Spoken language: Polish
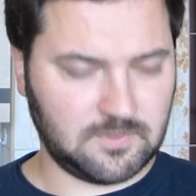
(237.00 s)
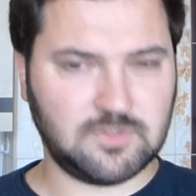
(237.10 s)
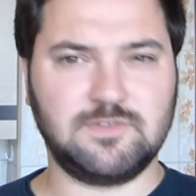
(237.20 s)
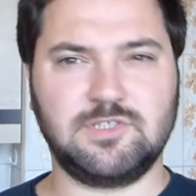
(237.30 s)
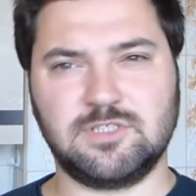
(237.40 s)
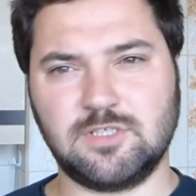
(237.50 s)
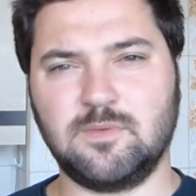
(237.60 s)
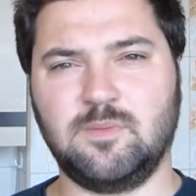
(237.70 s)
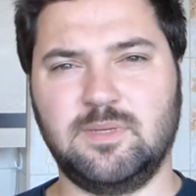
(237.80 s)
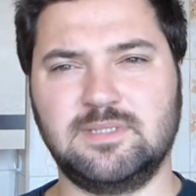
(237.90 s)
Oczywiście
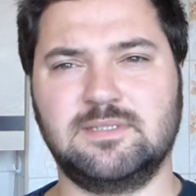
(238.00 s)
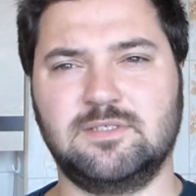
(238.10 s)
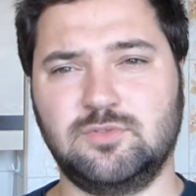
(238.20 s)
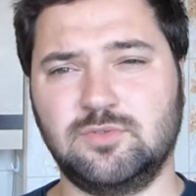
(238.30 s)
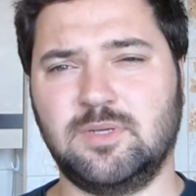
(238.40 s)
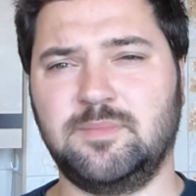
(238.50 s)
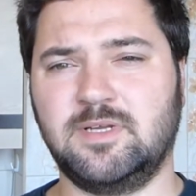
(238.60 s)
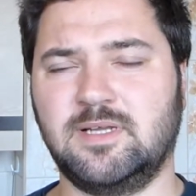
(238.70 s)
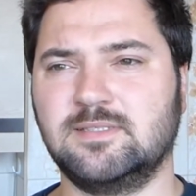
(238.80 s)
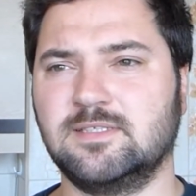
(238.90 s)
są obecne, czuć
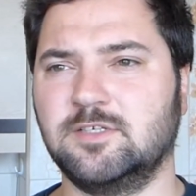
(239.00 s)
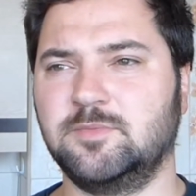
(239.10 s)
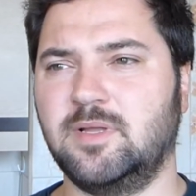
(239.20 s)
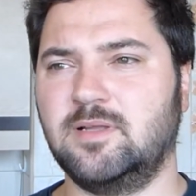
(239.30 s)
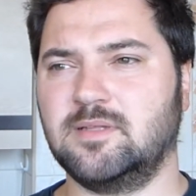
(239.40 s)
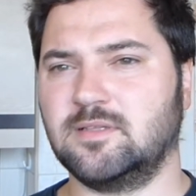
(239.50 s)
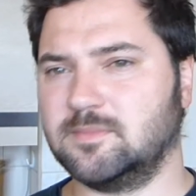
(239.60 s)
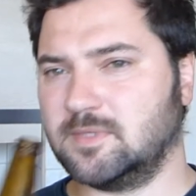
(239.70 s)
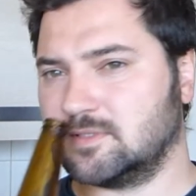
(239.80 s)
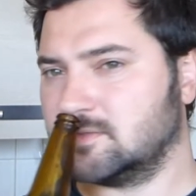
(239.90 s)
amerykańskie chmiele,
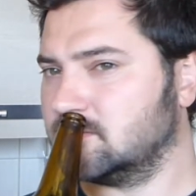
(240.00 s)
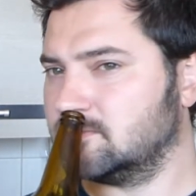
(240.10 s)
natomiast